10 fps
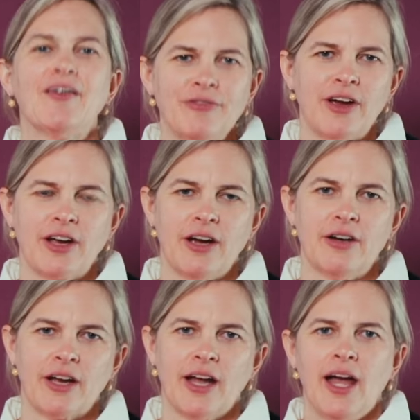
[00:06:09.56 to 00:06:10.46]

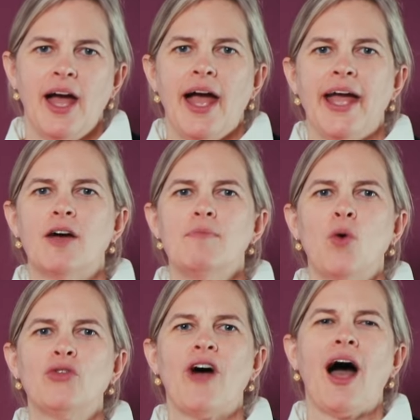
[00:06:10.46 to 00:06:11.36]
inférieur et
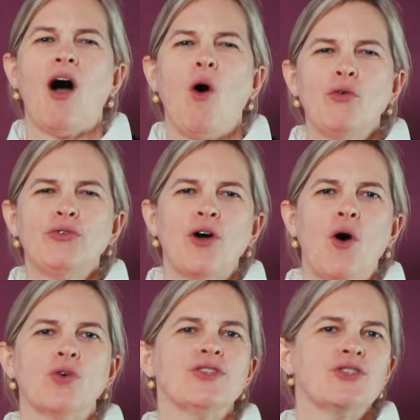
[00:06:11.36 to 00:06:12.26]
remonte à
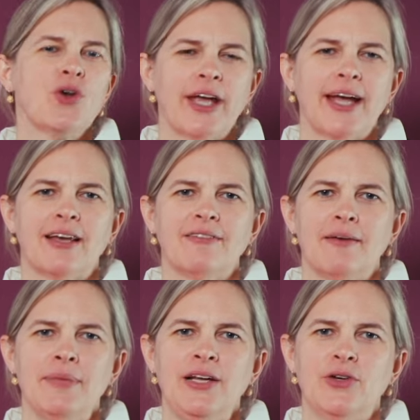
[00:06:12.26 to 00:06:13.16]
environ
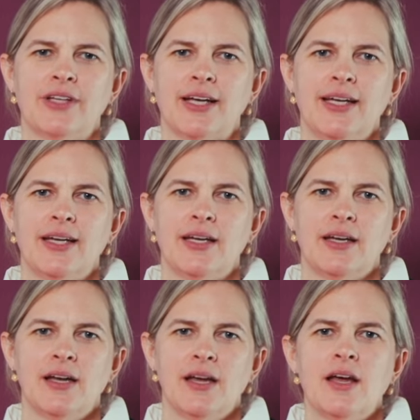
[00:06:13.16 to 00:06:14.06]
180 millions d'années.
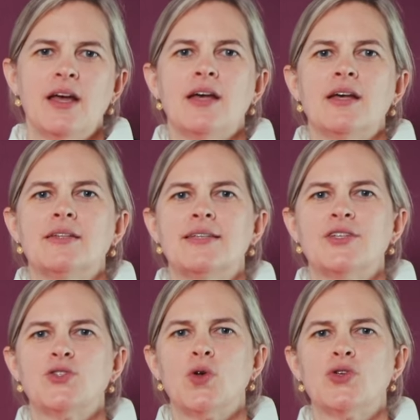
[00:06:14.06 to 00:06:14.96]

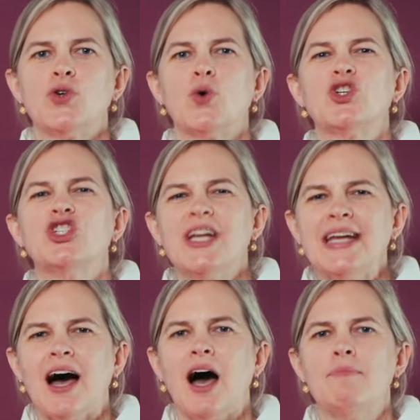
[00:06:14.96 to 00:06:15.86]
Ces sauts sont
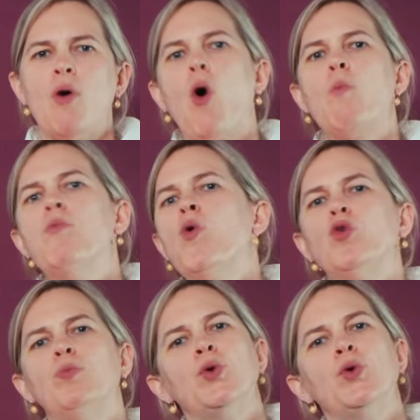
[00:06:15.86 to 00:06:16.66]
généralement beaucoup